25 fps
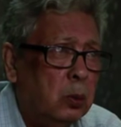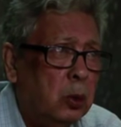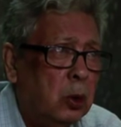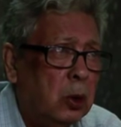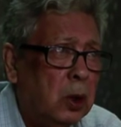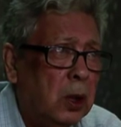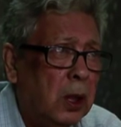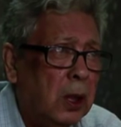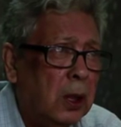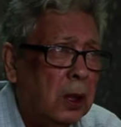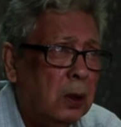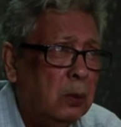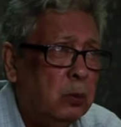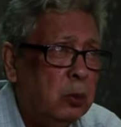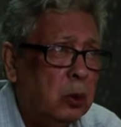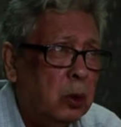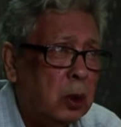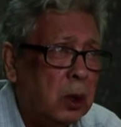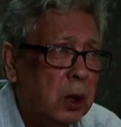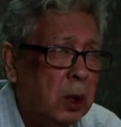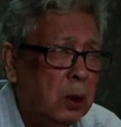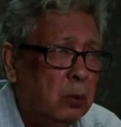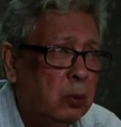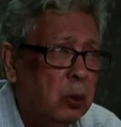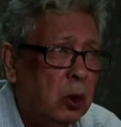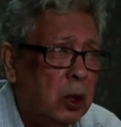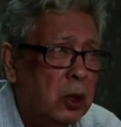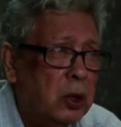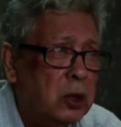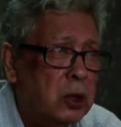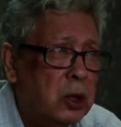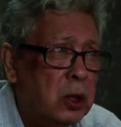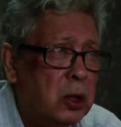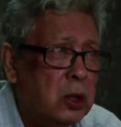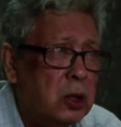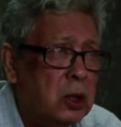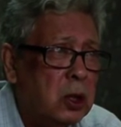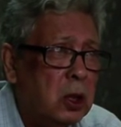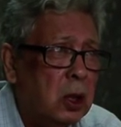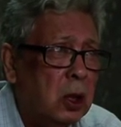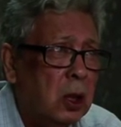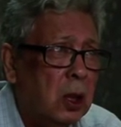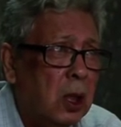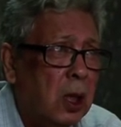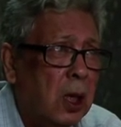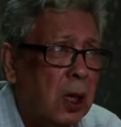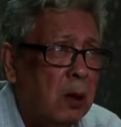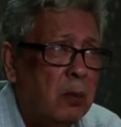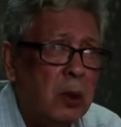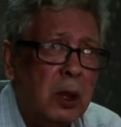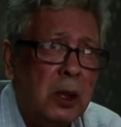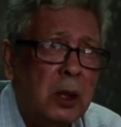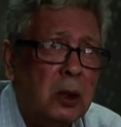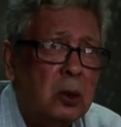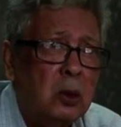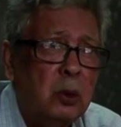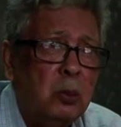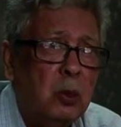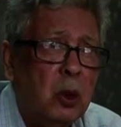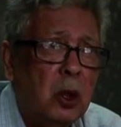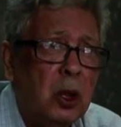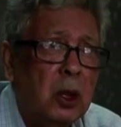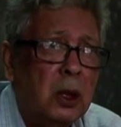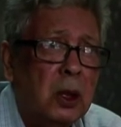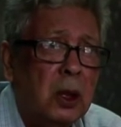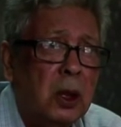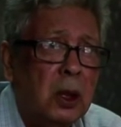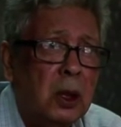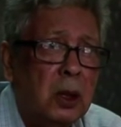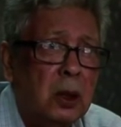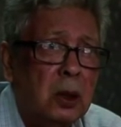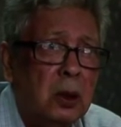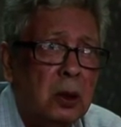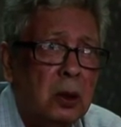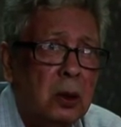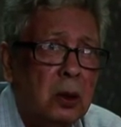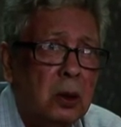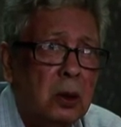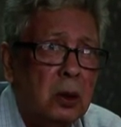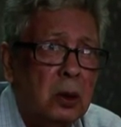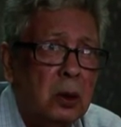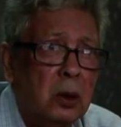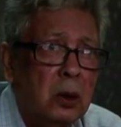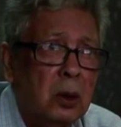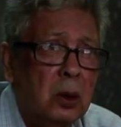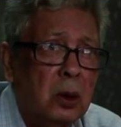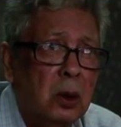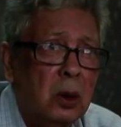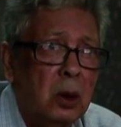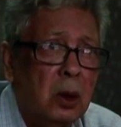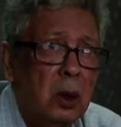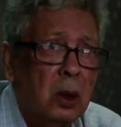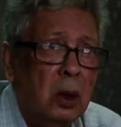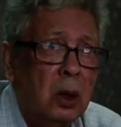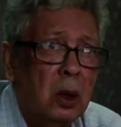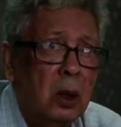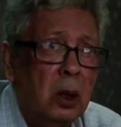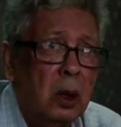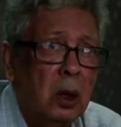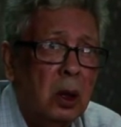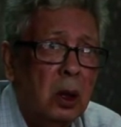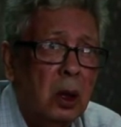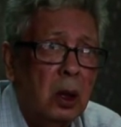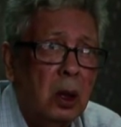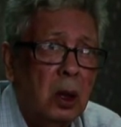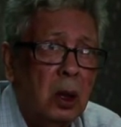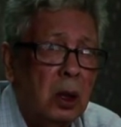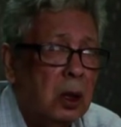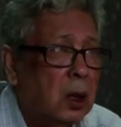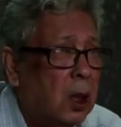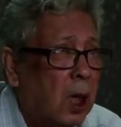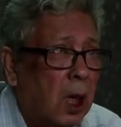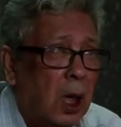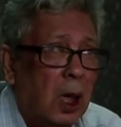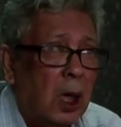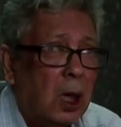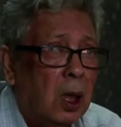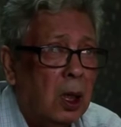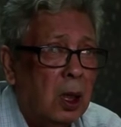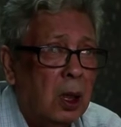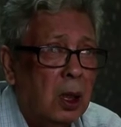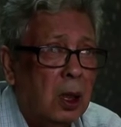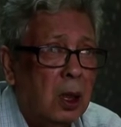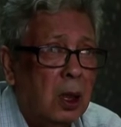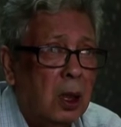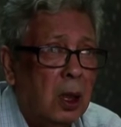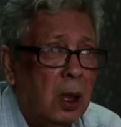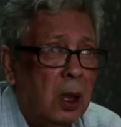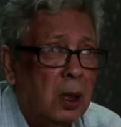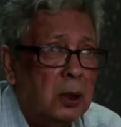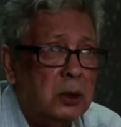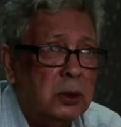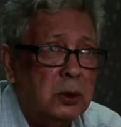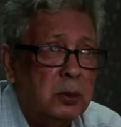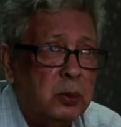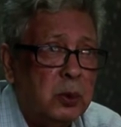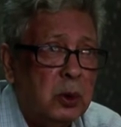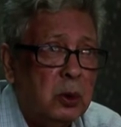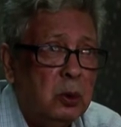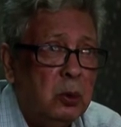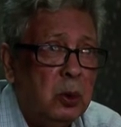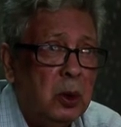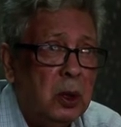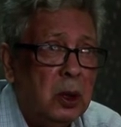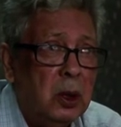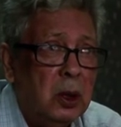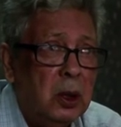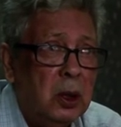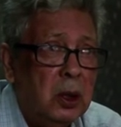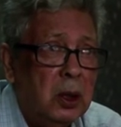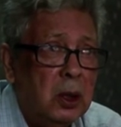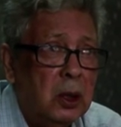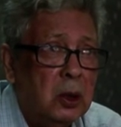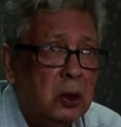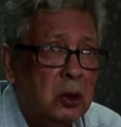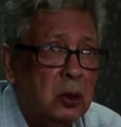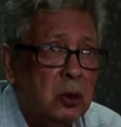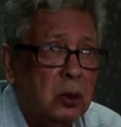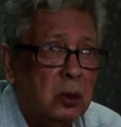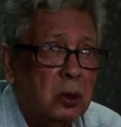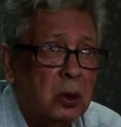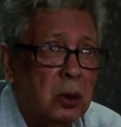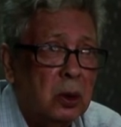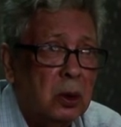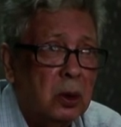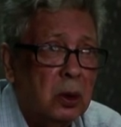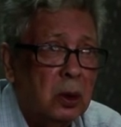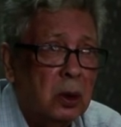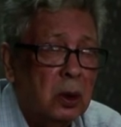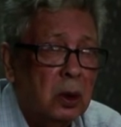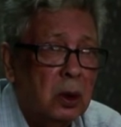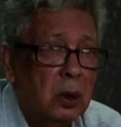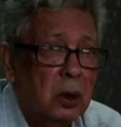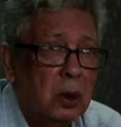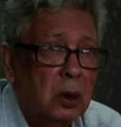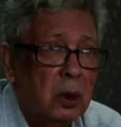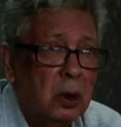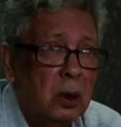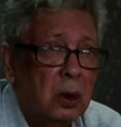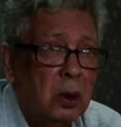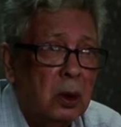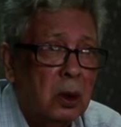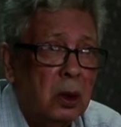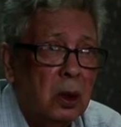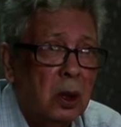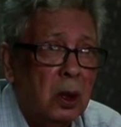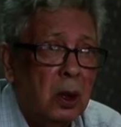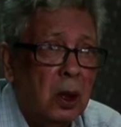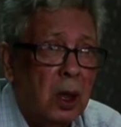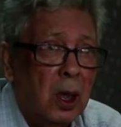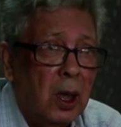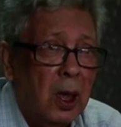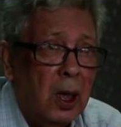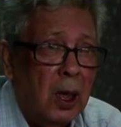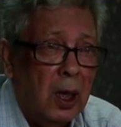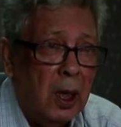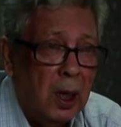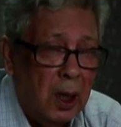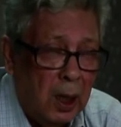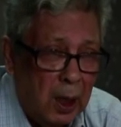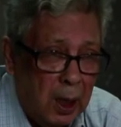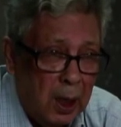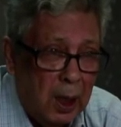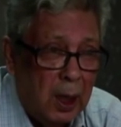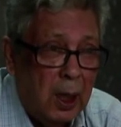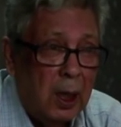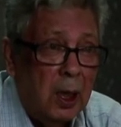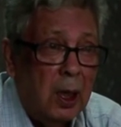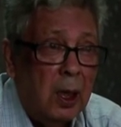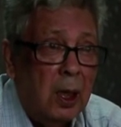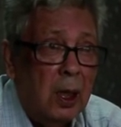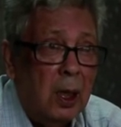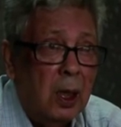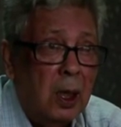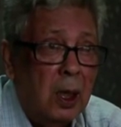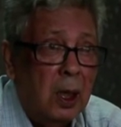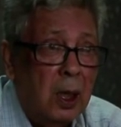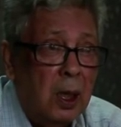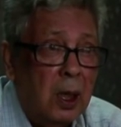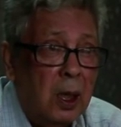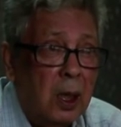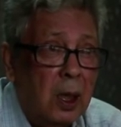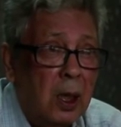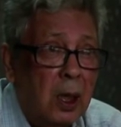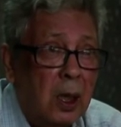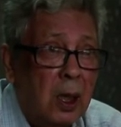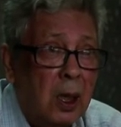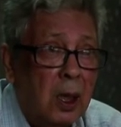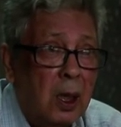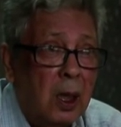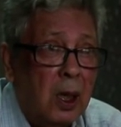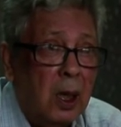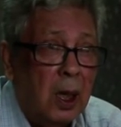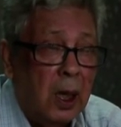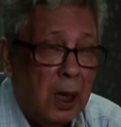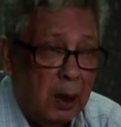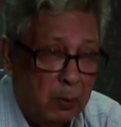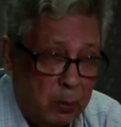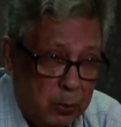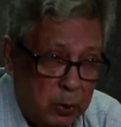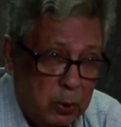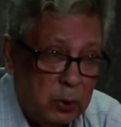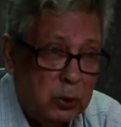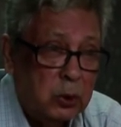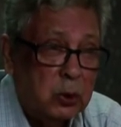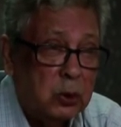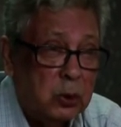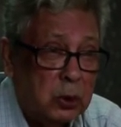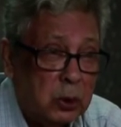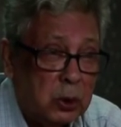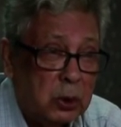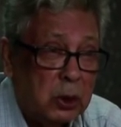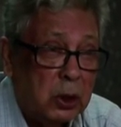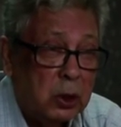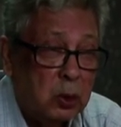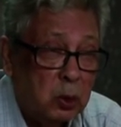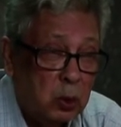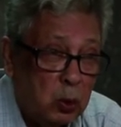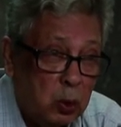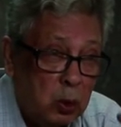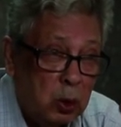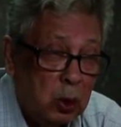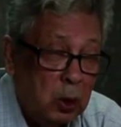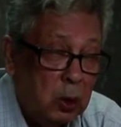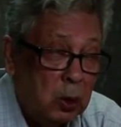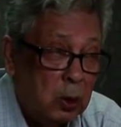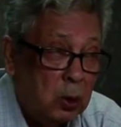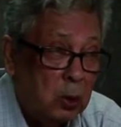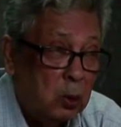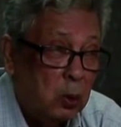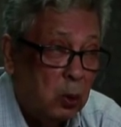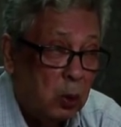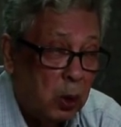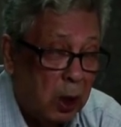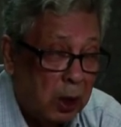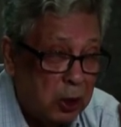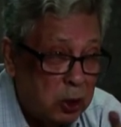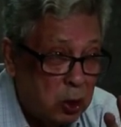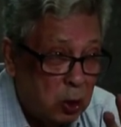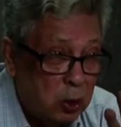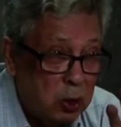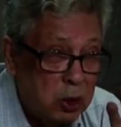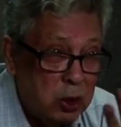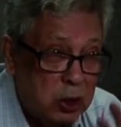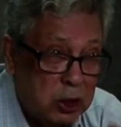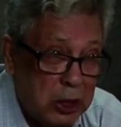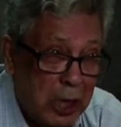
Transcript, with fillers: বন্যা বকে বলেছে যে আমাকে তো বলেনি আসিফকে বলেনি না আসিফকে বলেনি নিত্য মান্নান বলছেন যে আসিফ হ্যাঁ আমন্ত্রিত ছিলেন আমন্ত্রিত কিন্তু ওরা যখন